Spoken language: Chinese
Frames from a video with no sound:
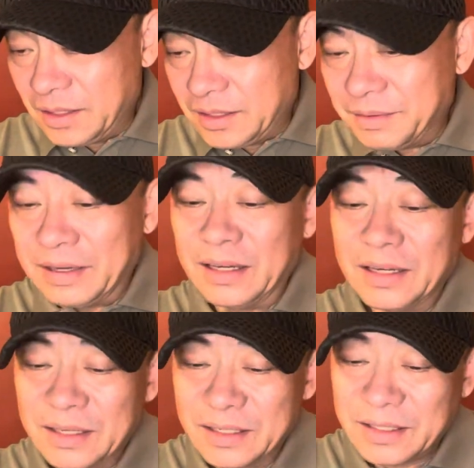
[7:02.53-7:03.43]
那么
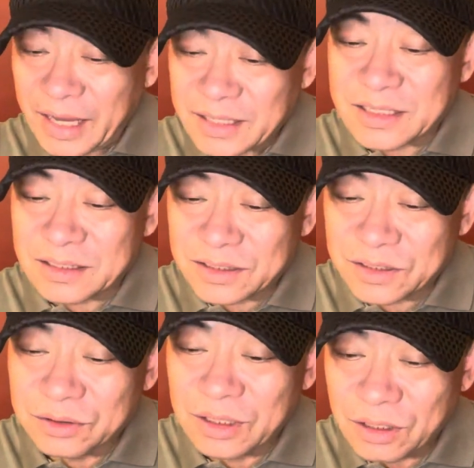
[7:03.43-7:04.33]
开始的时
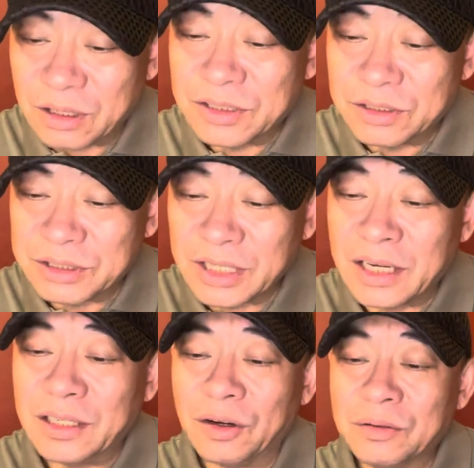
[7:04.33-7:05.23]
候呢，刘少奇有些
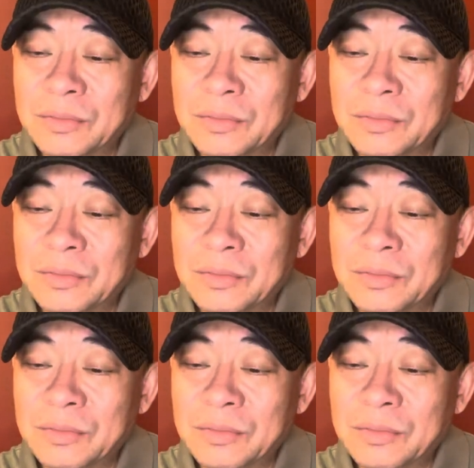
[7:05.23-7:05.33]
干扰，